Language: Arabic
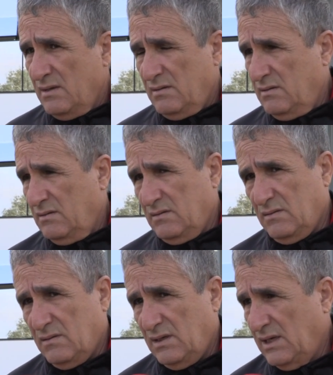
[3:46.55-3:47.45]

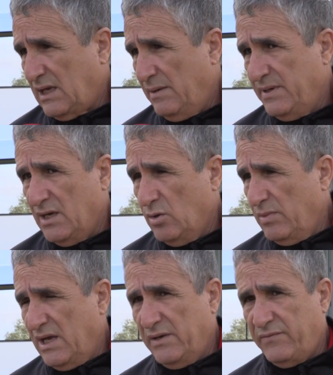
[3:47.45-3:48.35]
آه، اللي
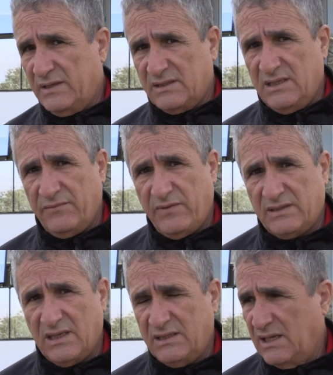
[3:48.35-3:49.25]
قحمناهم الان فات
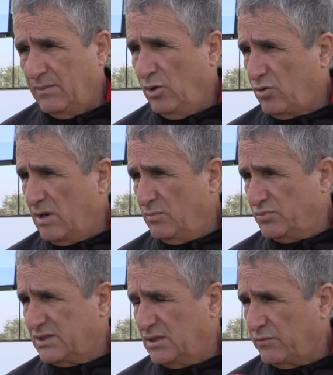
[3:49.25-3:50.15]
فات تدريب الحكام
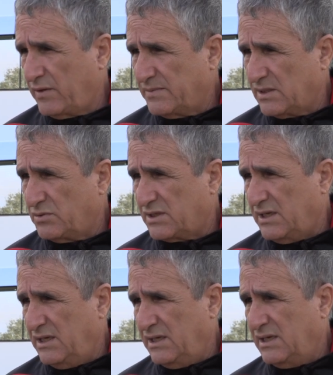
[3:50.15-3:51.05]
مزدادين في
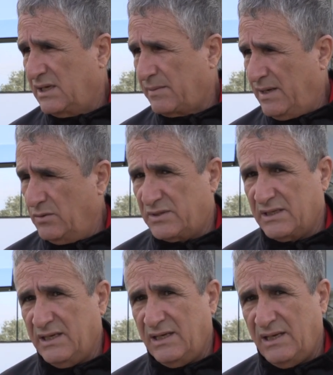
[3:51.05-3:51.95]
95
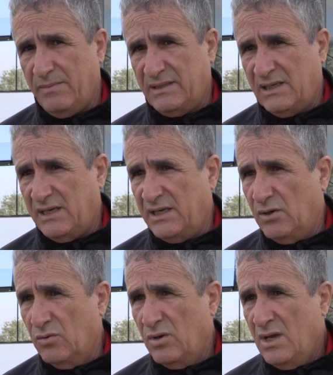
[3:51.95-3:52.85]
94 لماذا
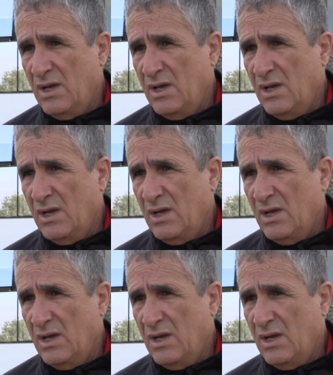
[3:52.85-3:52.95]
لانه